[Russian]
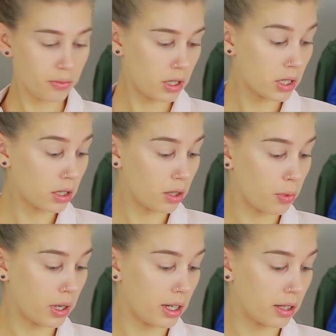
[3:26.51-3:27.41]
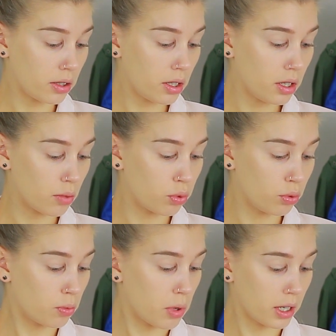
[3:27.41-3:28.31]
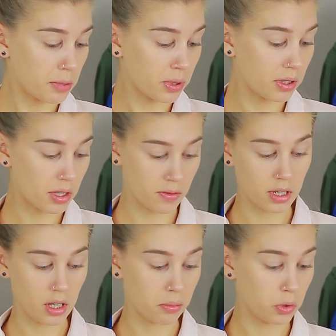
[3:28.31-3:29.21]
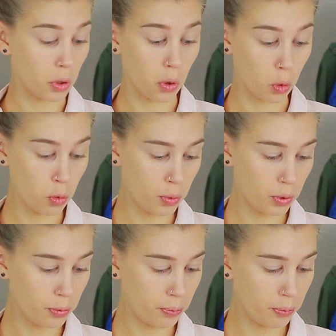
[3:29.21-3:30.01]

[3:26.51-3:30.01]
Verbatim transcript: из этой палетки я буду брать под названием Taupe.